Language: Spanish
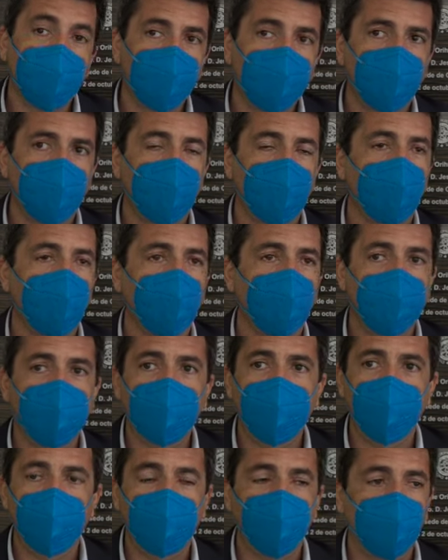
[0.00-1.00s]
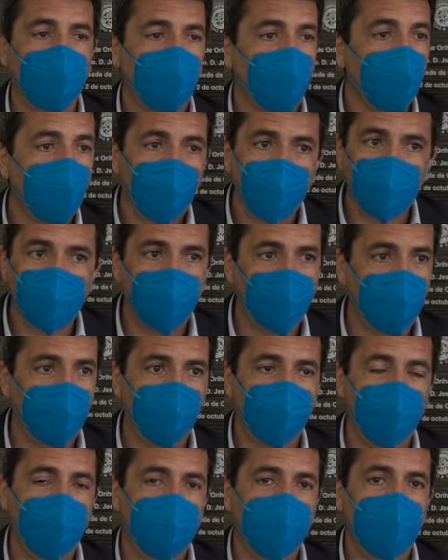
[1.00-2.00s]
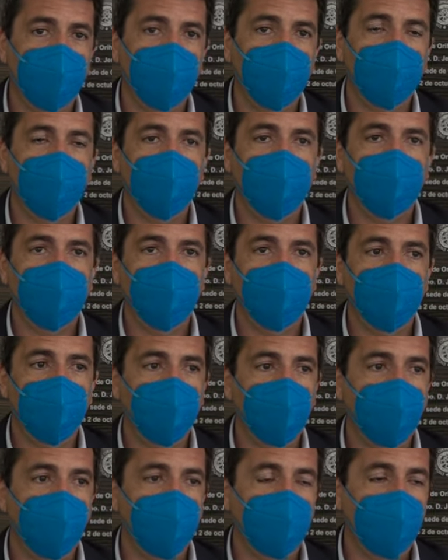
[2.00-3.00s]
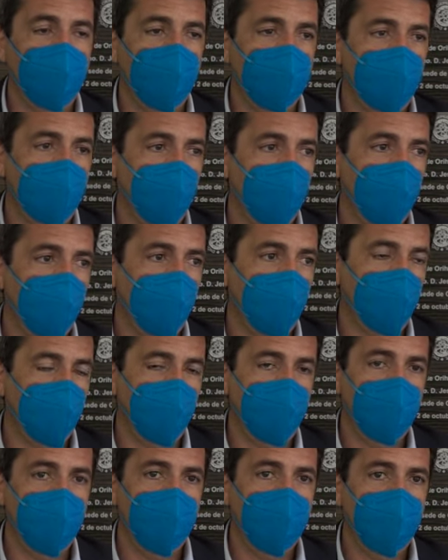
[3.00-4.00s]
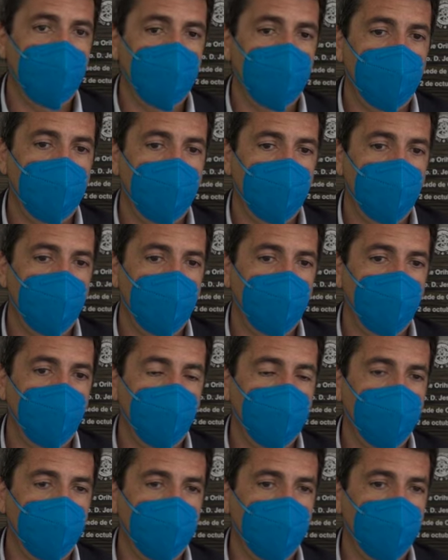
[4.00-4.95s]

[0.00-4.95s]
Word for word: Tenemos que recordar que los, solo en los primeros meses del estado de alarma eh,